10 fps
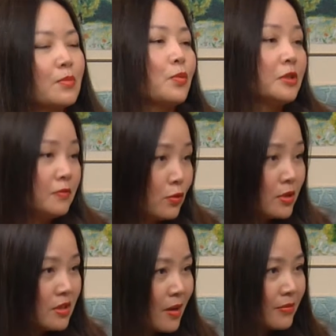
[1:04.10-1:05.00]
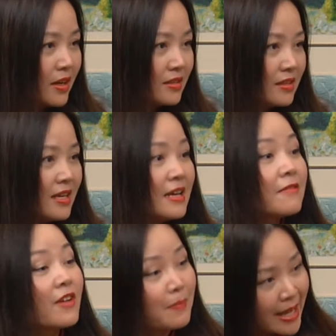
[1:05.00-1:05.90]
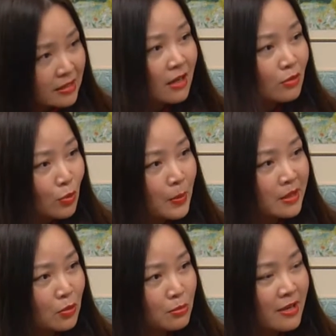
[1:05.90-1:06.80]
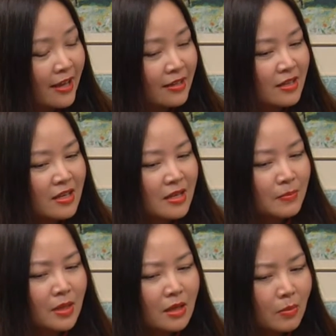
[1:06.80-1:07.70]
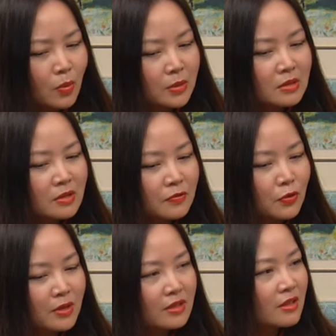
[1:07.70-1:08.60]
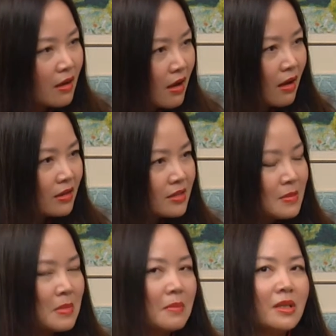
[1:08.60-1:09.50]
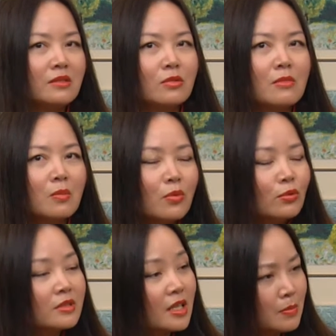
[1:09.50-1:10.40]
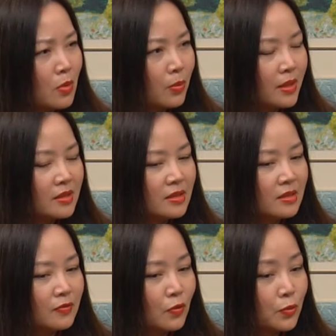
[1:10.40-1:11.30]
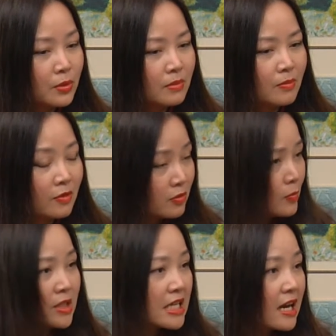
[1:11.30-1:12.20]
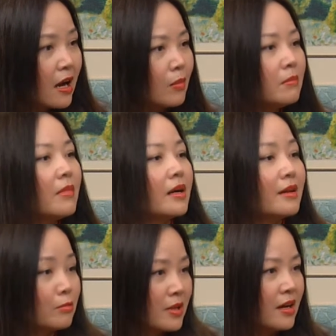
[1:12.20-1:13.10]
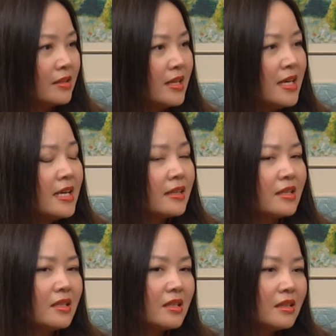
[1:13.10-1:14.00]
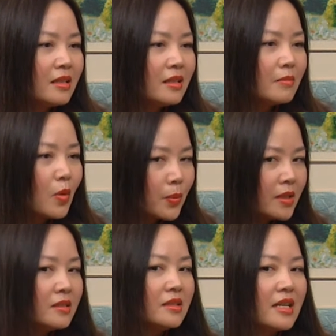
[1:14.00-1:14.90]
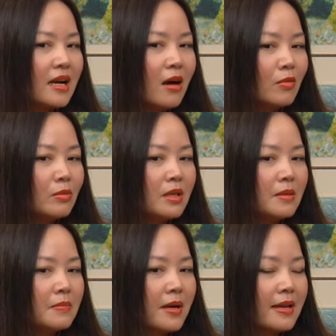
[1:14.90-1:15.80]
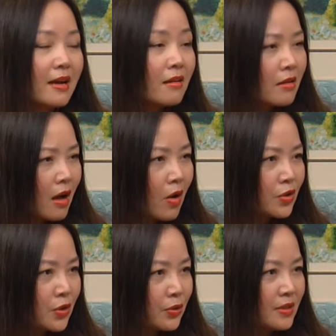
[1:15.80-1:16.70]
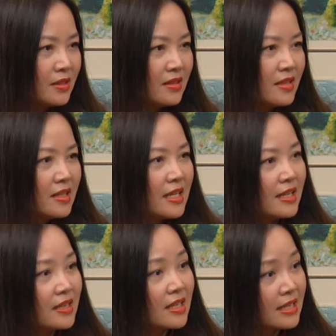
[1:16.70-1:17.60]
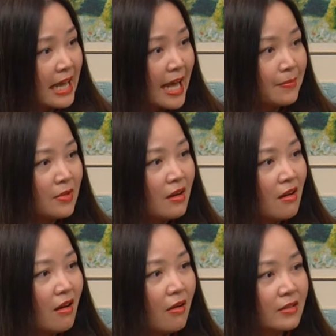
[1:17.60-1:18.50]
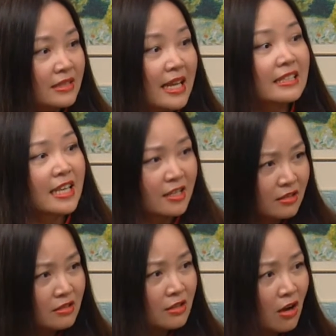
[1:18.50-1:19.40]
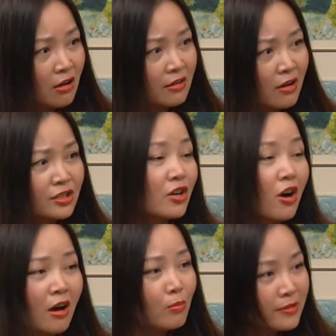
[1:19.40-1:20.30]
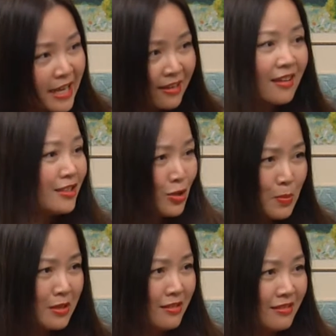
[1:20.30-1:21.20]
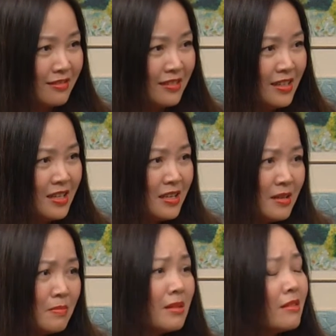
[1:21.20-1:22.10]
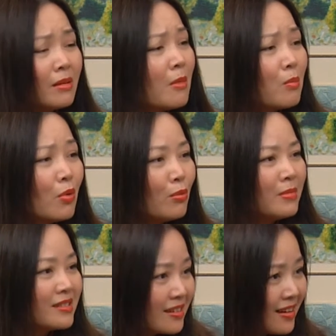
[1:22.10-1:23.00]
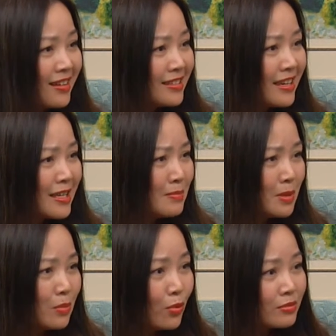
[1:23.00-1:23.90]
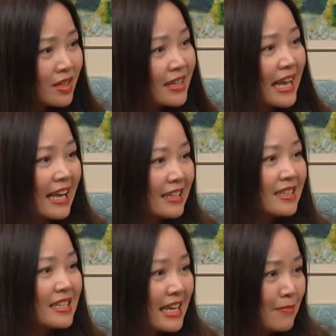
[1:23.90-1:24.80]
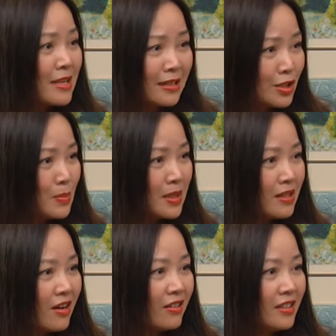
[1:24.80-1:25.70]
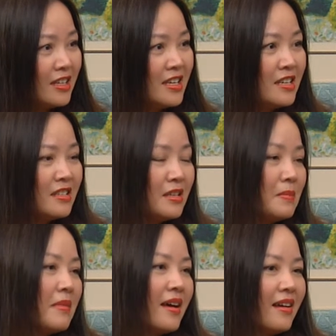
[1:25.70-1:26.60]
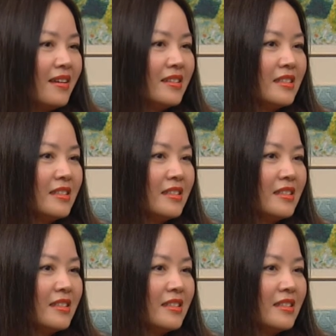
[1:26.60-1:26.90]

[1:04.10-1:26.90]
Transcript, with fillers: một người phụ nữ độc thân và bản thân của mình cũng vậy mình là một cái người phụ nữ có con nhưng mà mình cũng mong muốn tìm một cái người phụ một người đàn ông mà độc thân tại vì một cái người đàn ông á, mà đã có con rồi á, thì cái tình cảm á, họ san sẻ cho đứa con đó chứ họ không có dành hết cho mình được mình có mong muốn mình rất là ích kỷ mình muốn tất cả cái tình yeah. cảm dành cho mình thôi nhưng mà